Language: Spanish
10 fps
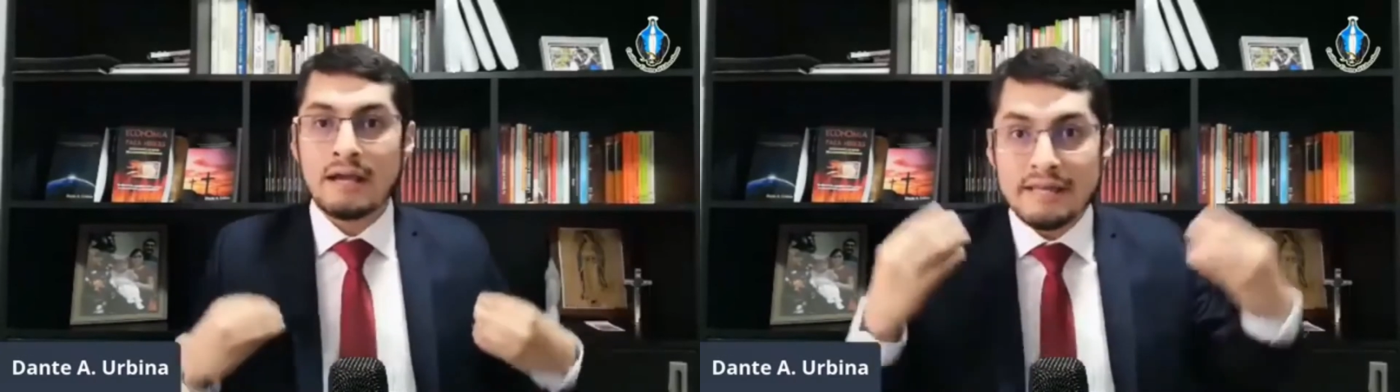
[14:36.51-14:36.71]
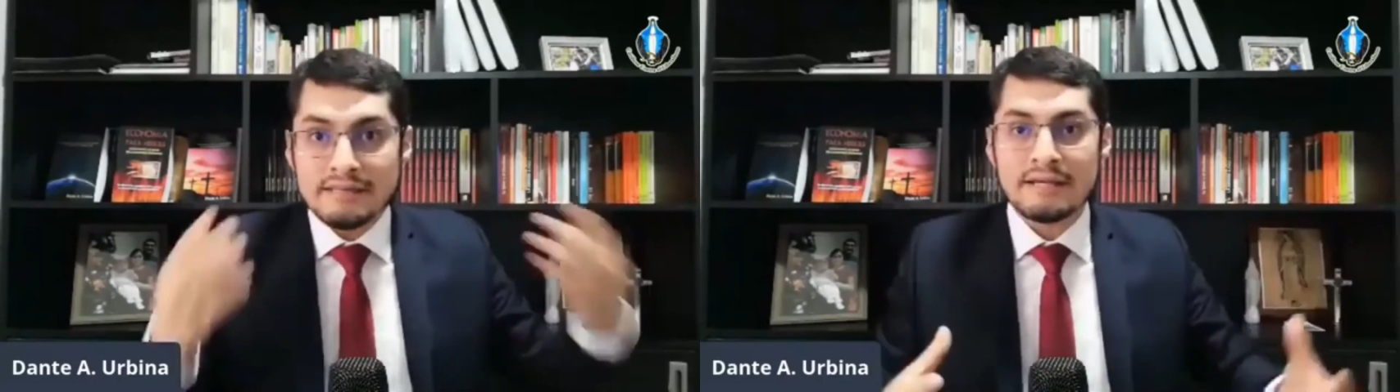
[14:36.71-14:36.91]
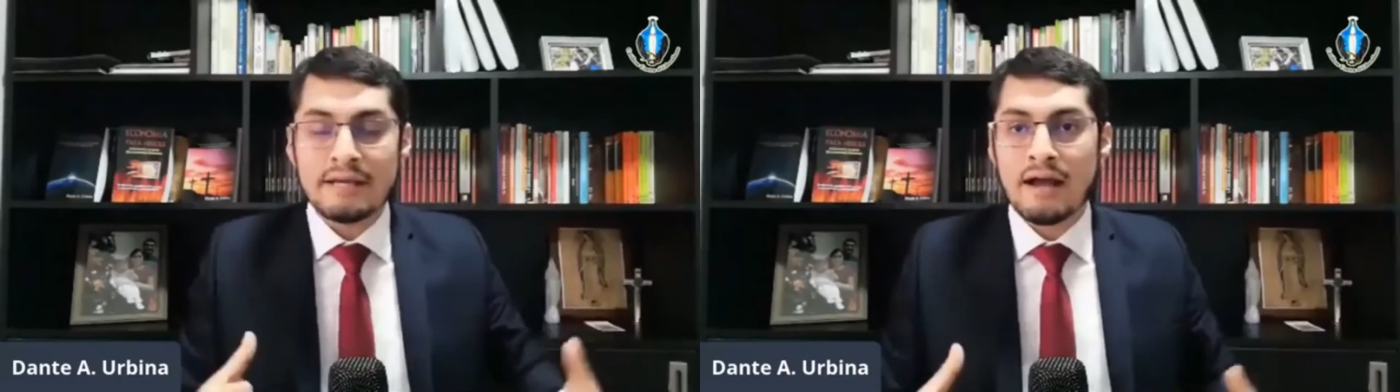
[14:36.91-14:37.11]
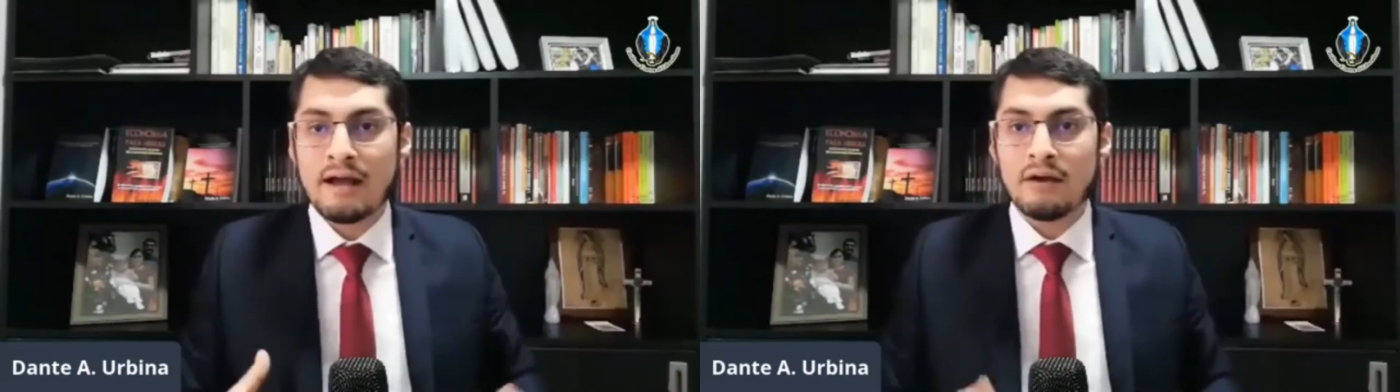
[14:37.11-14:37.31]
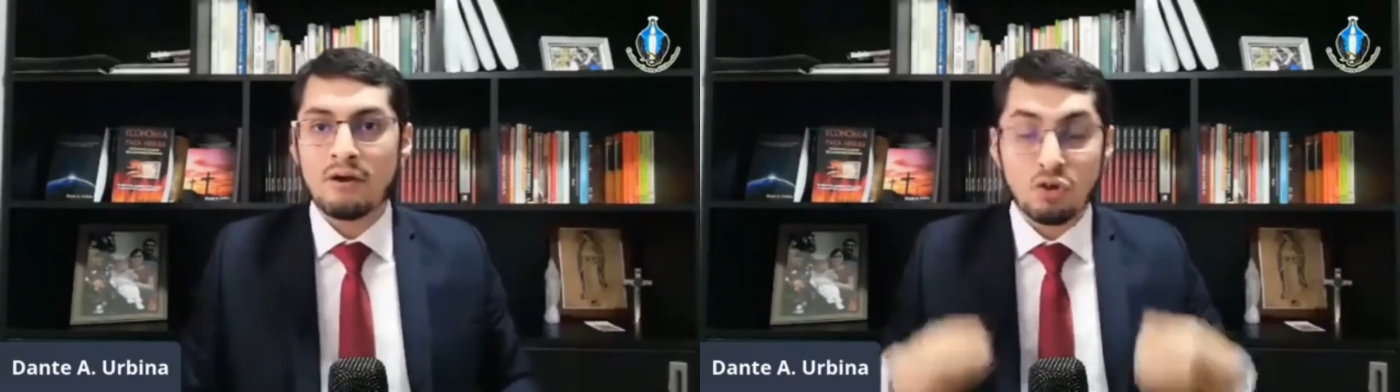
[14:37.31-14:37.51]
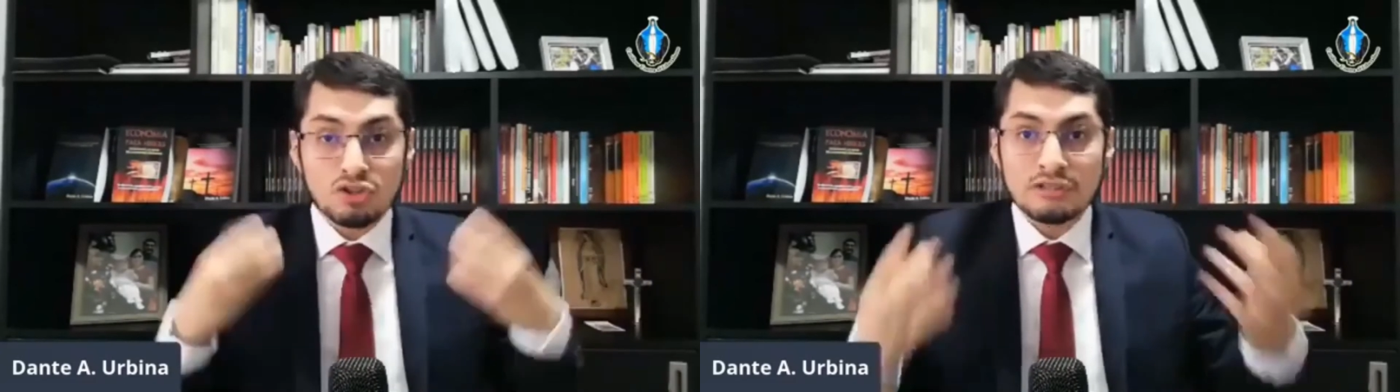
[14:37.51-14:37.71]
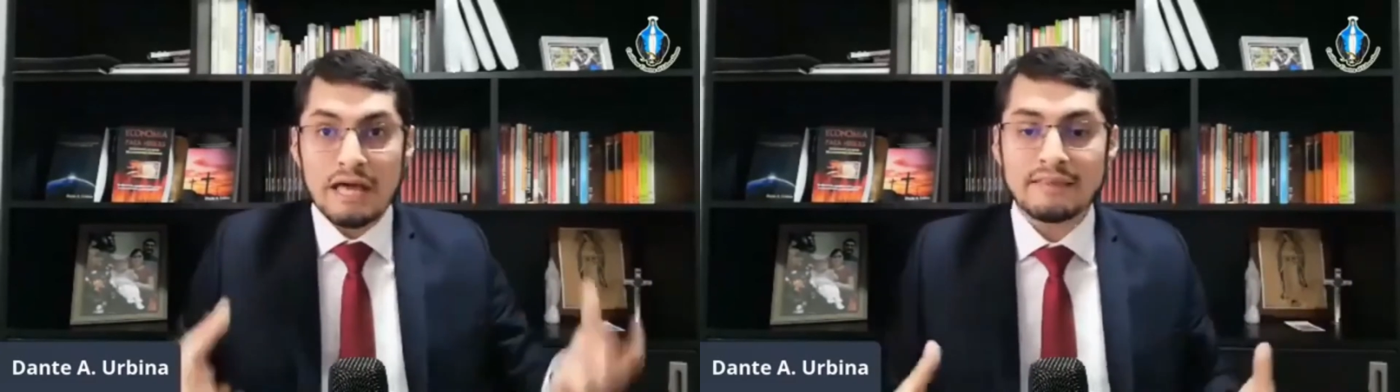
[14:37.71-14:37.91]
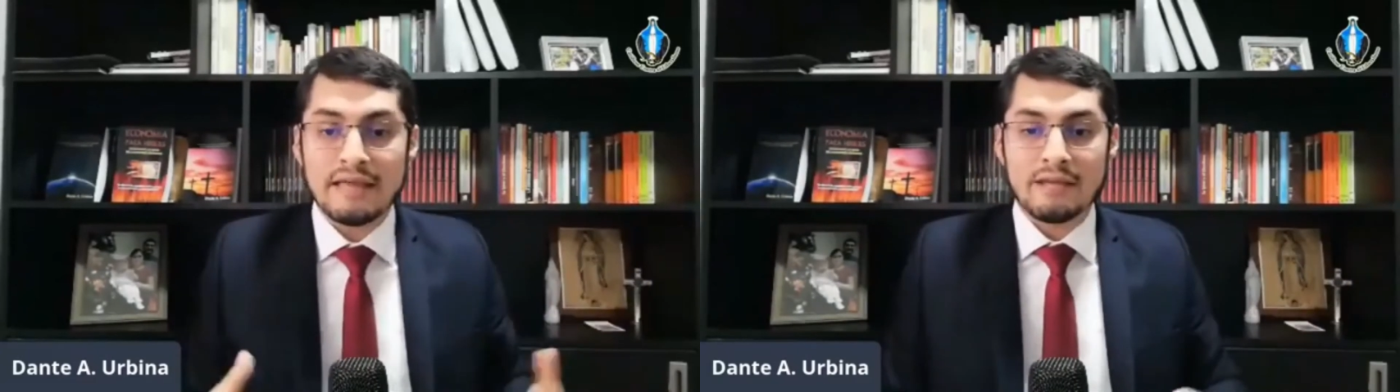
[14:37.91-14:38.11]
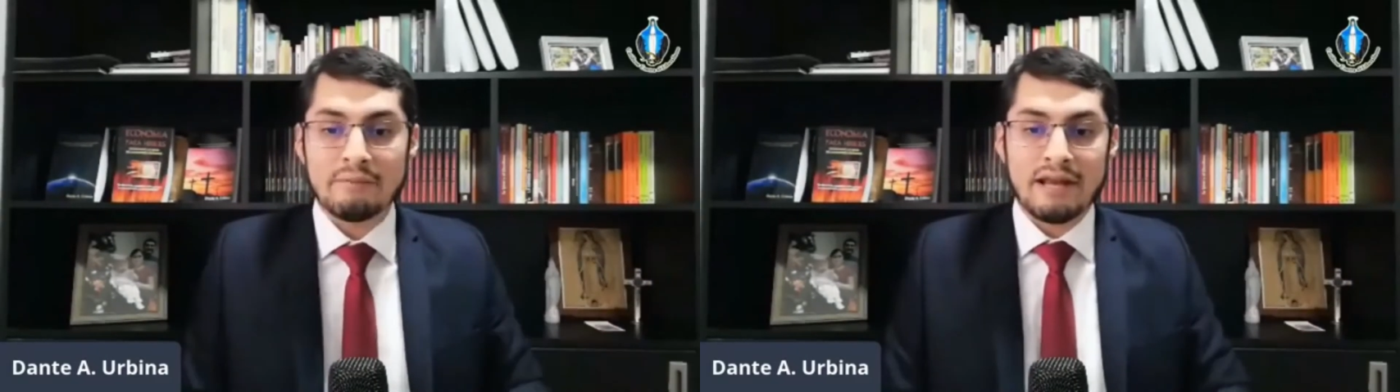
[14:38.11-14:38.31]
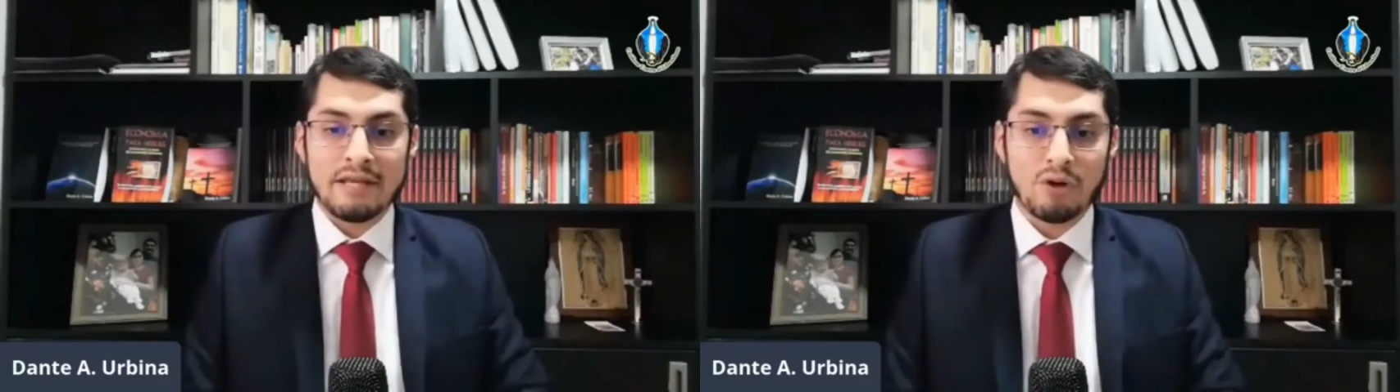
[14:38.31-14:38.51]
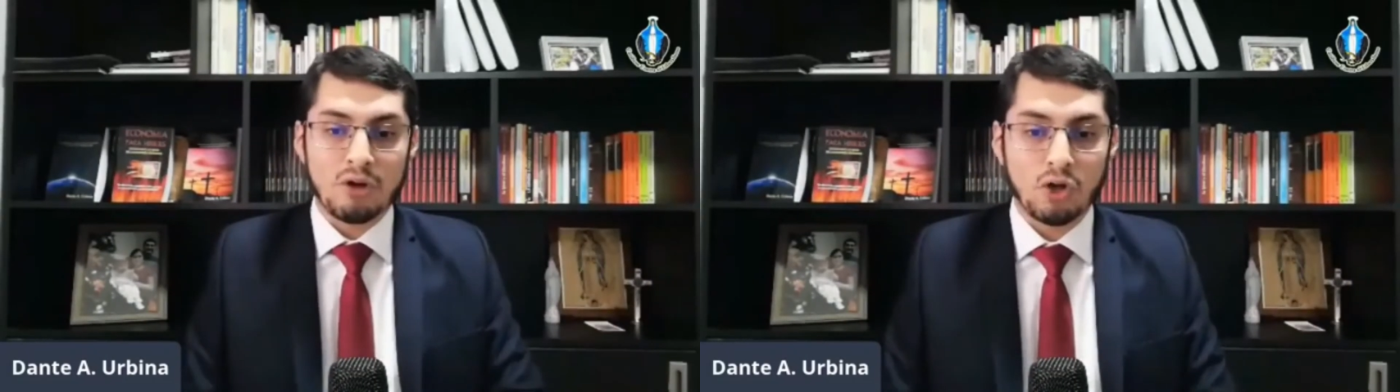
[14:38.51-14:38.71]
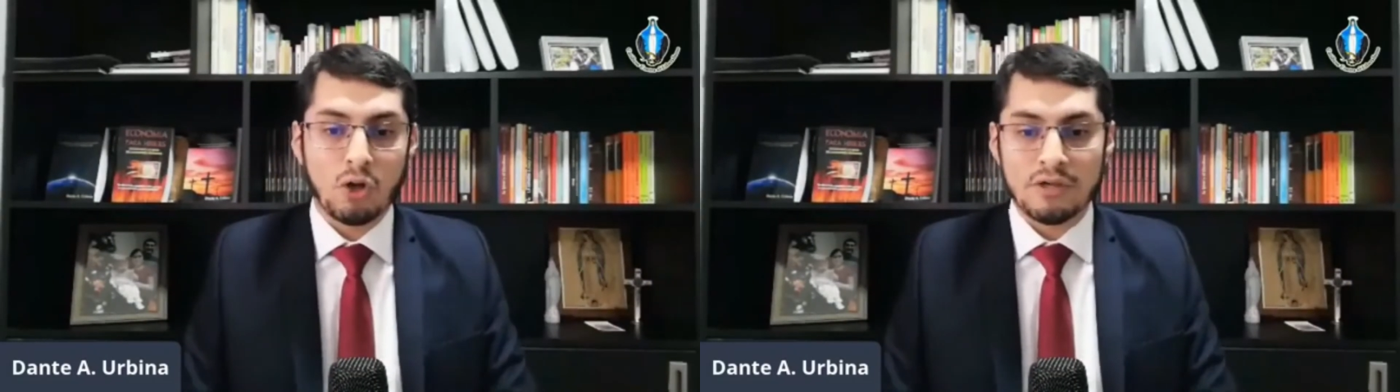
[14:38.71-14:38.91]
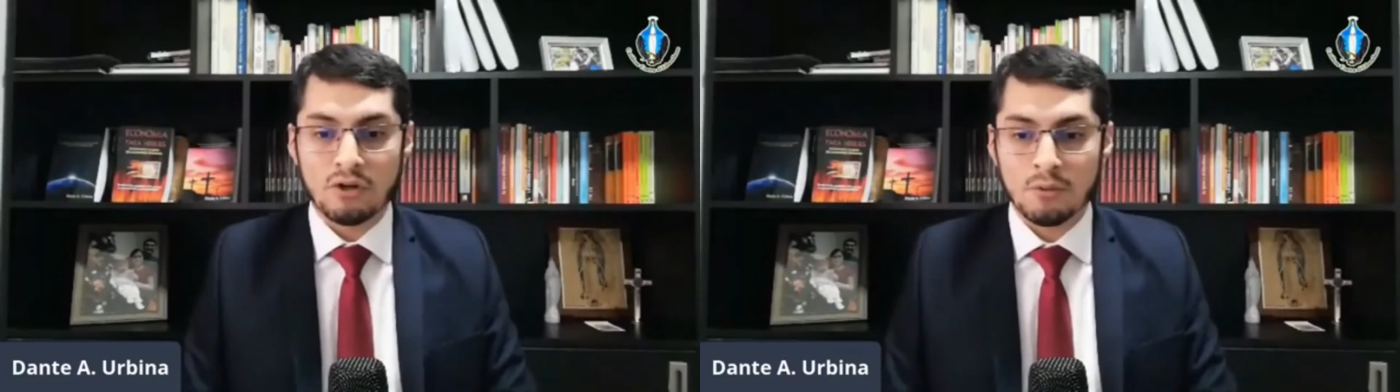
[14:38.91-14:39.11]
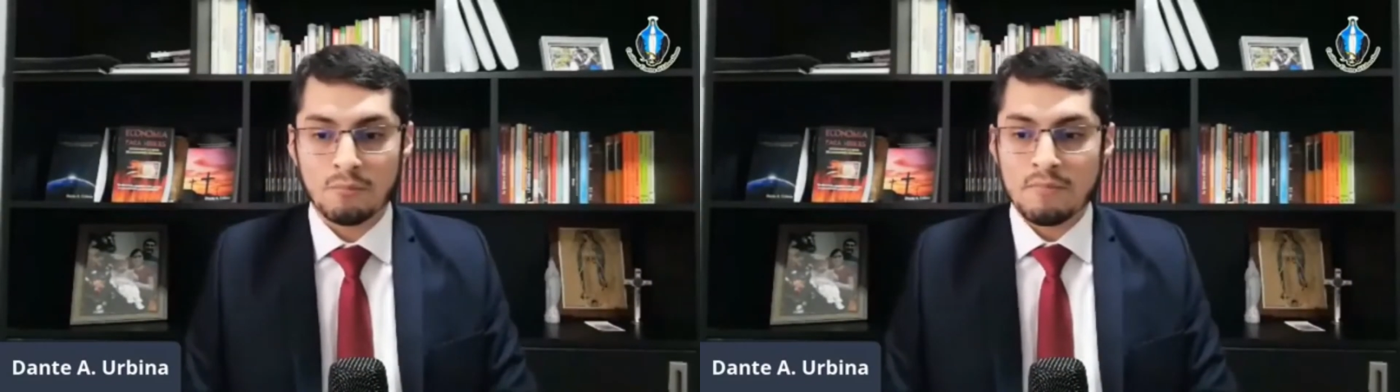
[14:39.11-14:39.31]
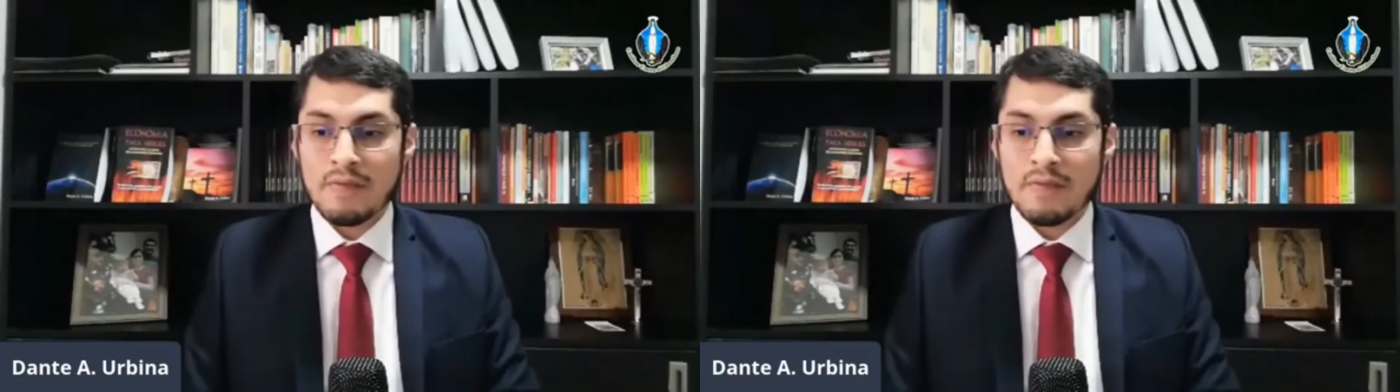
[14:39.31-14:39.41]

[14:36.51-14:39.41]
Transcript: crítica constante al liberalismo económico.